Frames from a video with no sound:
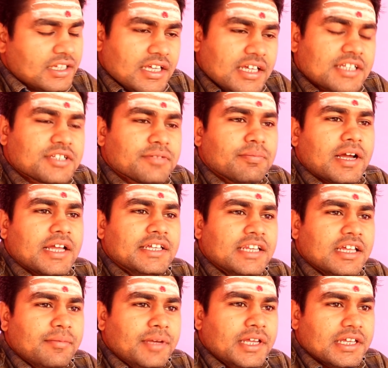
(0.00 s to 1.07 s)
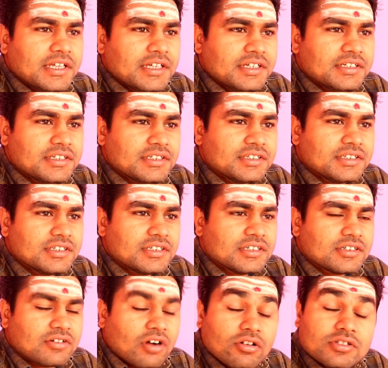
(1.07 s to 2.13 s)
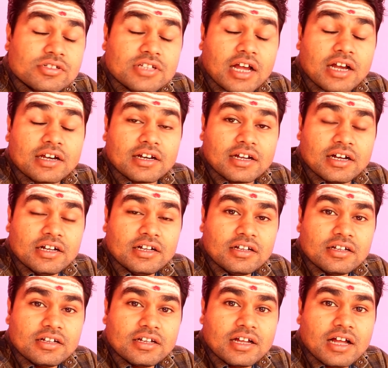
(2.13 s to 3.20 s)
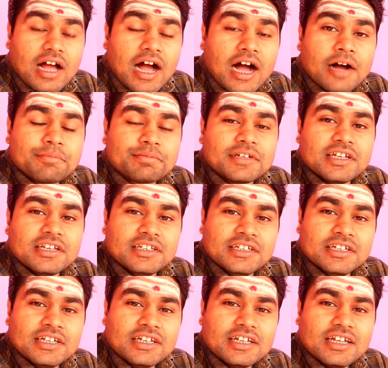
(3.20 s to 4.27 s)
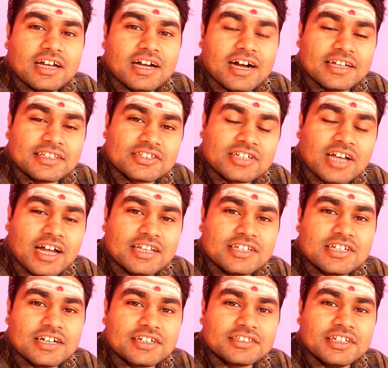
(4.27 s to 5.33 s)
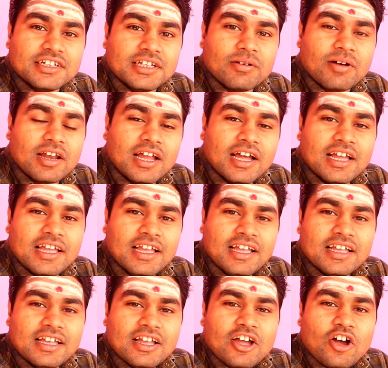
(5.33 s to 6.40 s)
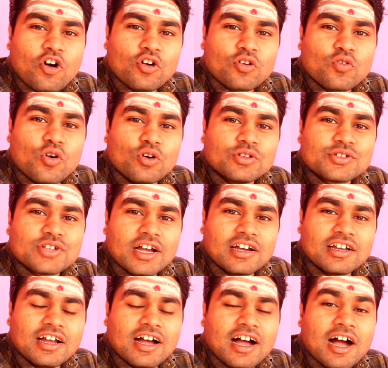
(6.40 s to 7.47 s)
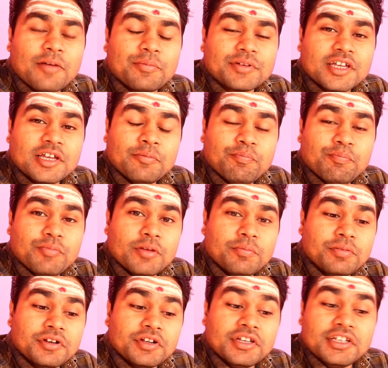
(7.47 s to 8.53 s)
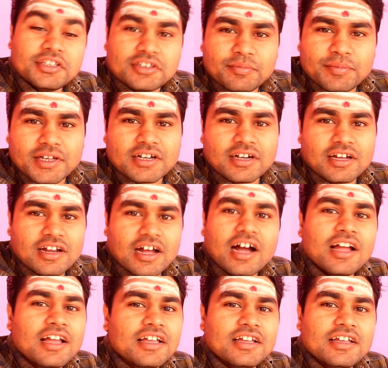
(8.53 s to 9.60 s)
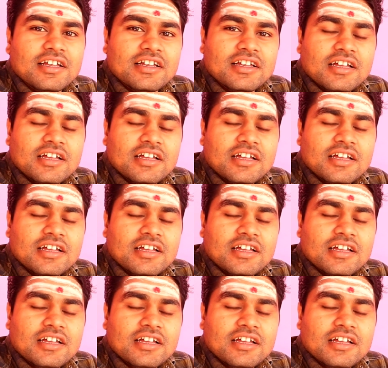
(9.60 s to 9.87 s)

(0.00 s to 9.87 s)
कि इस महीने में कौन सा ग्रह आपके लिए अच्छा रिजल्ट देने वाला है और कौन सा ग्रह आपके विपरीत में खड़ा है